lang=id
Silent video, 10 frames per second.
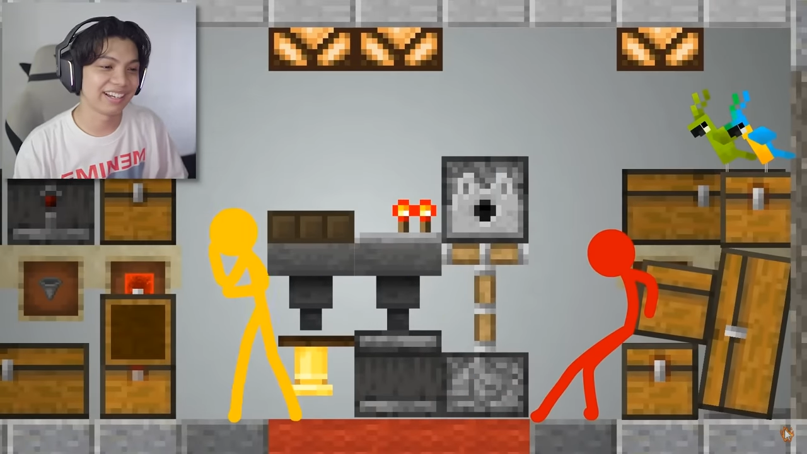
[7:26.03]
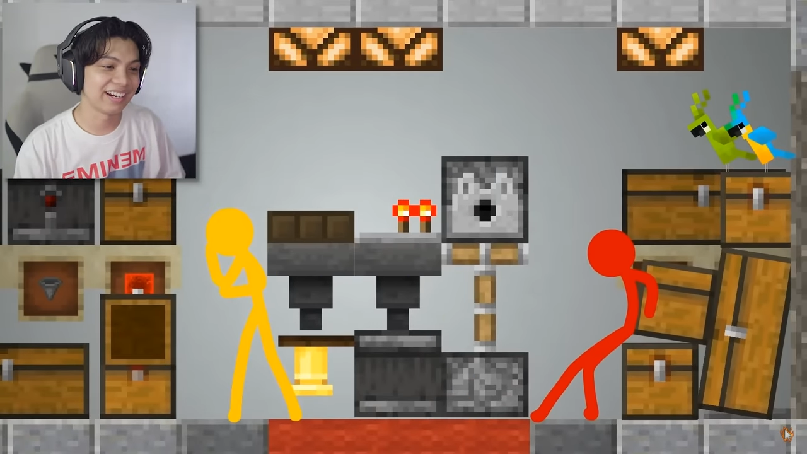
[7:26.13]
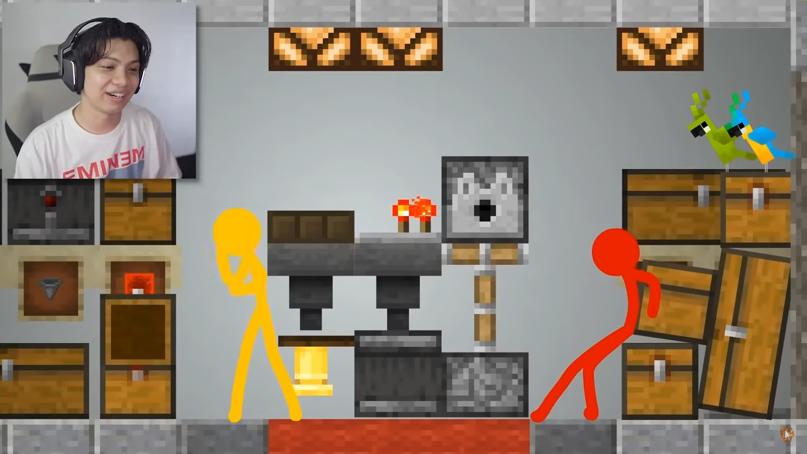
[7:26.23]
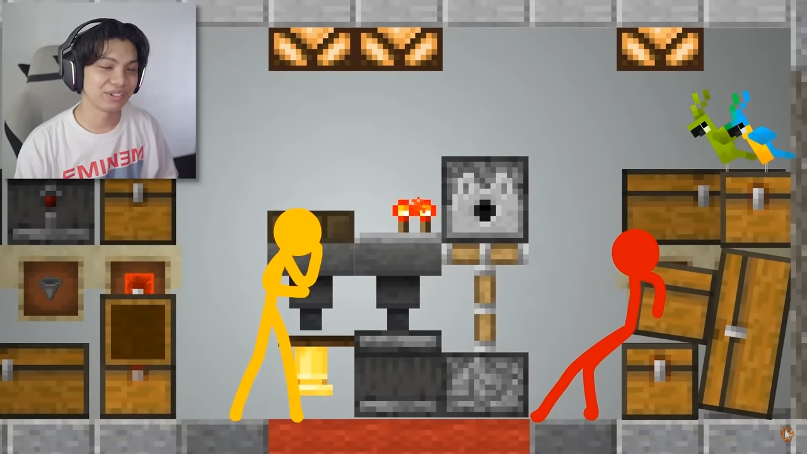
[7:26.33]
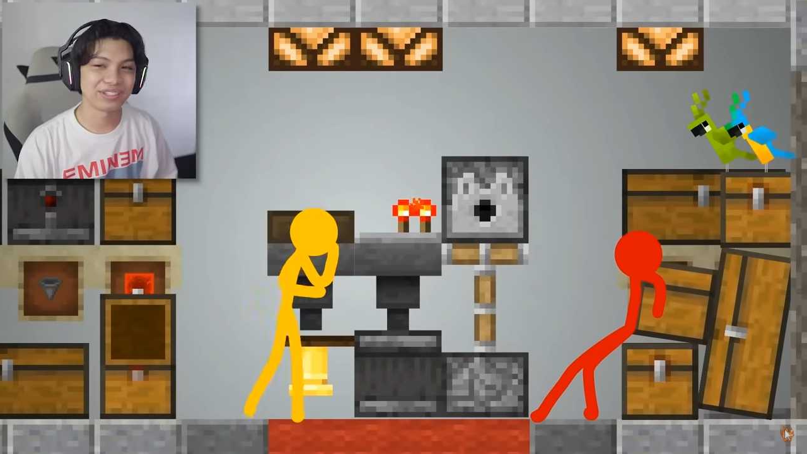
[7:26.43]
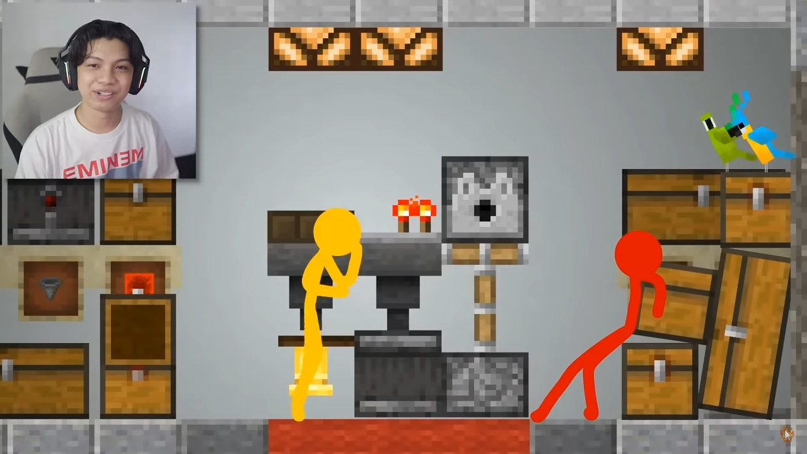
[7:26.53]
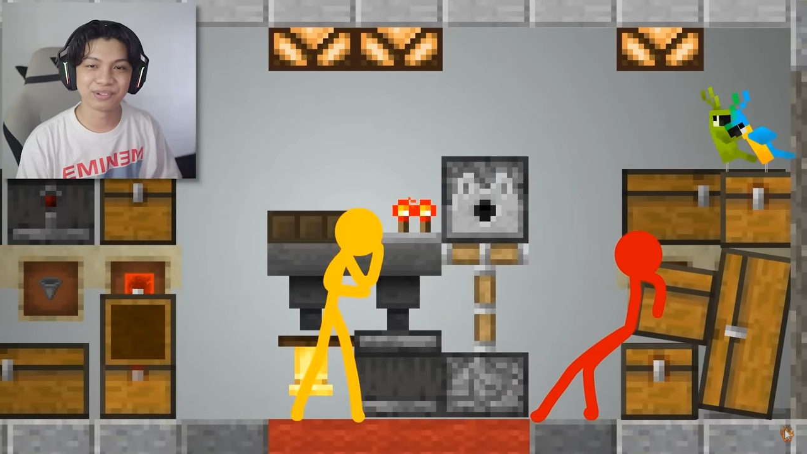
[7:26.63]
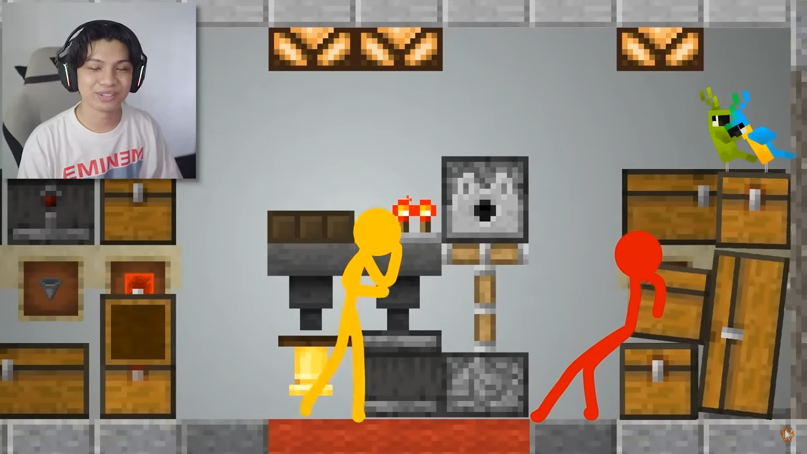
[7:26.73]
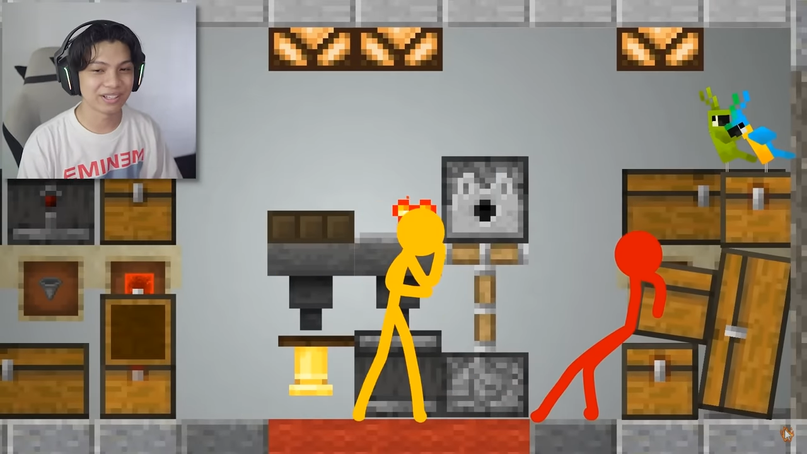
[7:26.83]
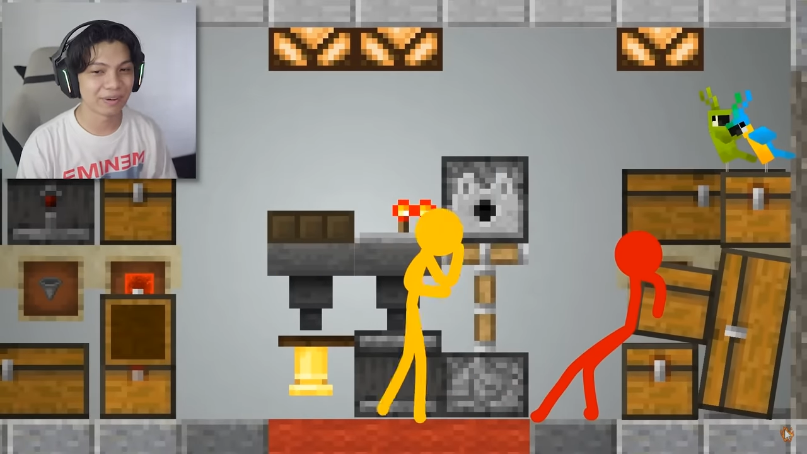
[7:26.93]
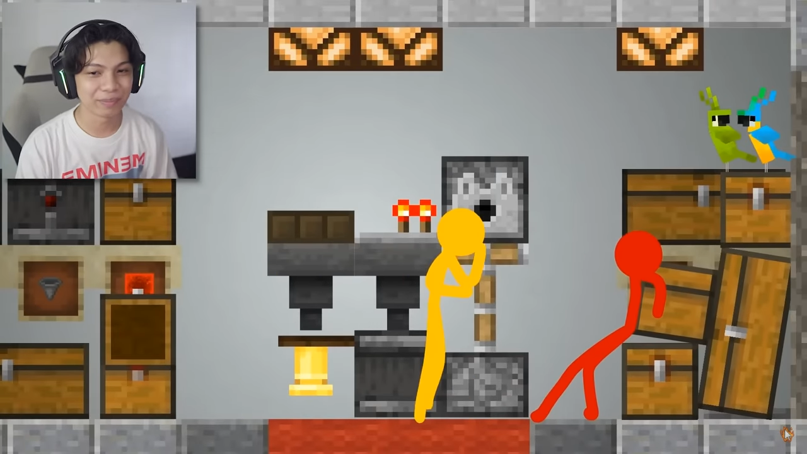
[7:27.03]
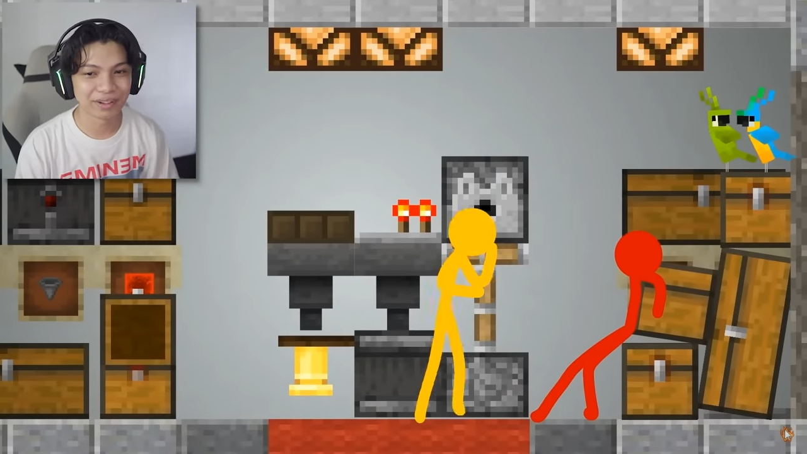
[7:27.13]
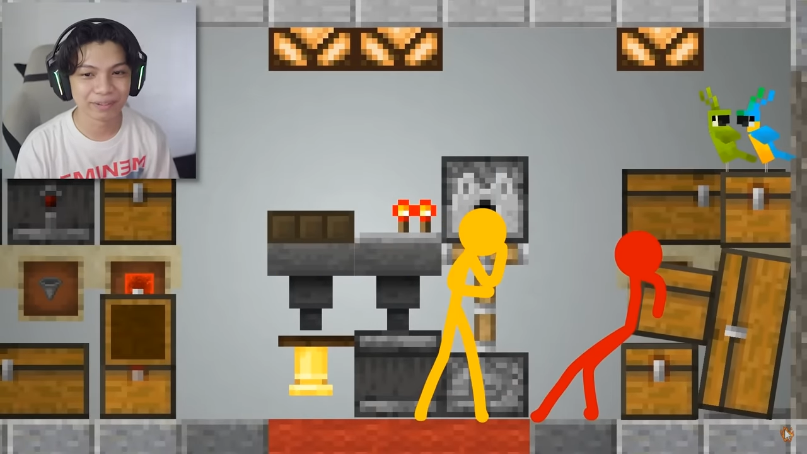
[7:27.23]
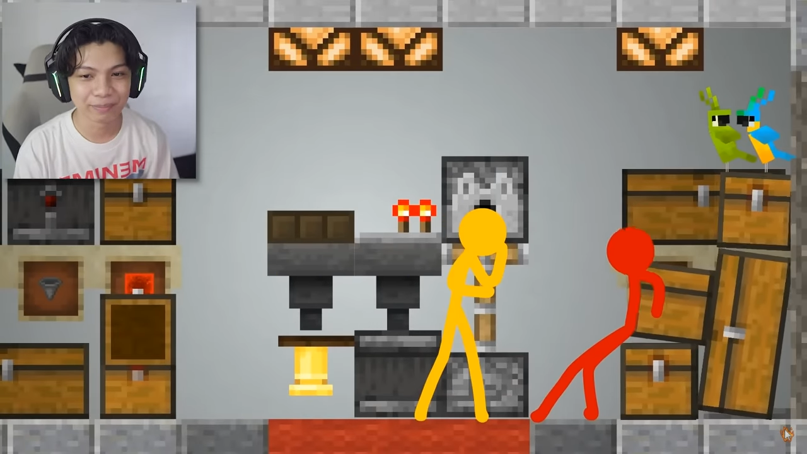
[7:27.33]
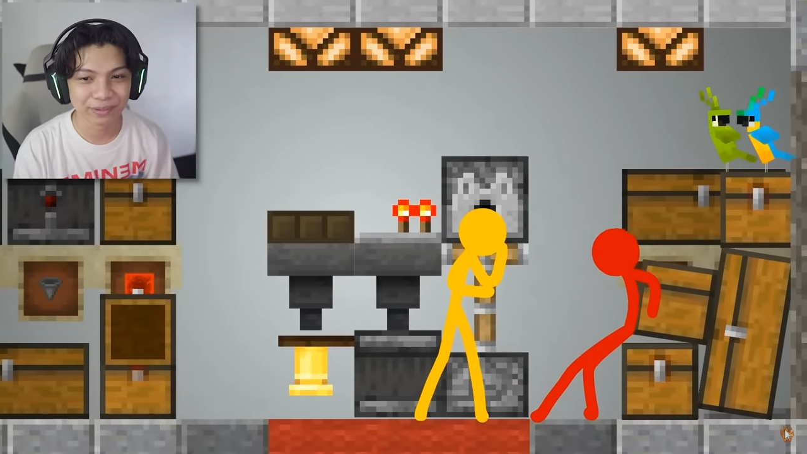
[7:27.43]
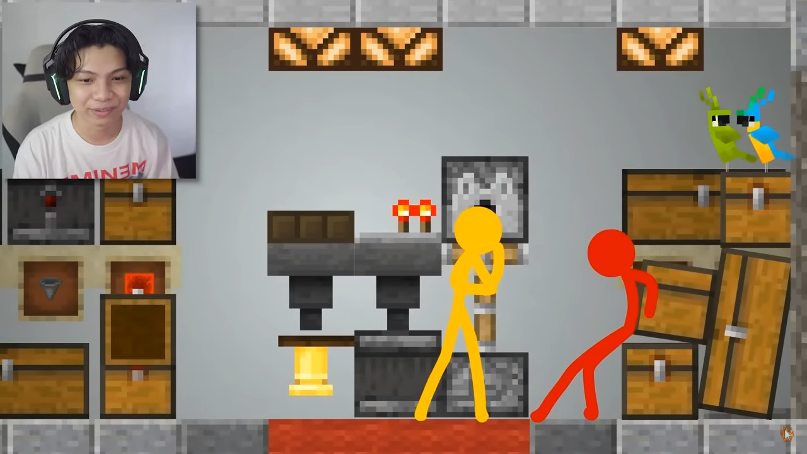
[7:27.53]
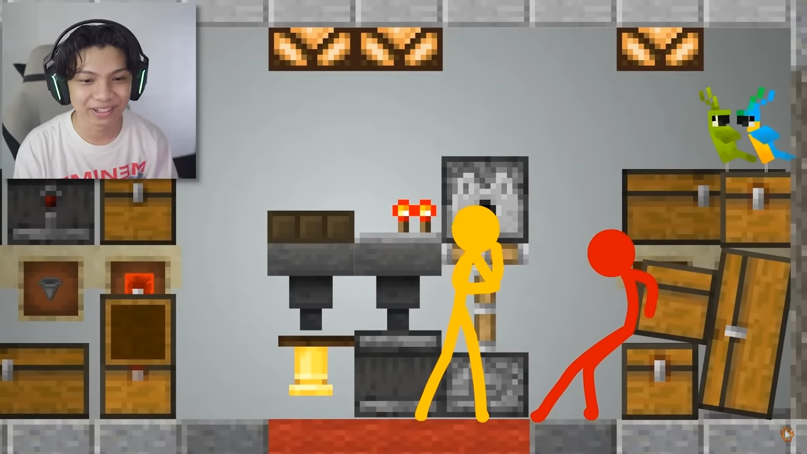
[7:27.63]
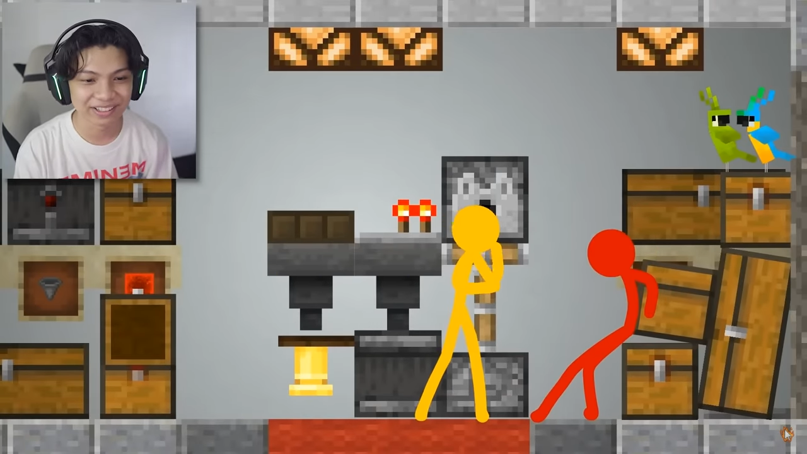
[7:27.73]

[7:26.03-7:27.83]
yang harus tanggung jawab ya berdua